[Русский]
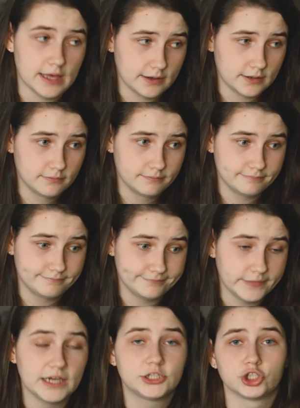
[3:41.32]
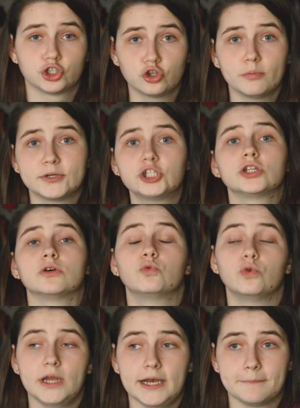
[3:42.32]
Так, Дальше, что по счету
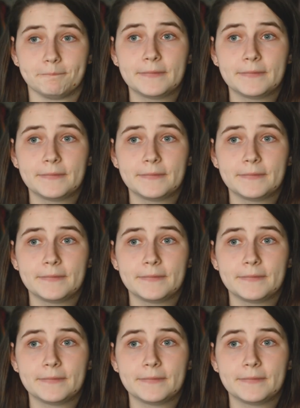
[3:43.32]
укулеле?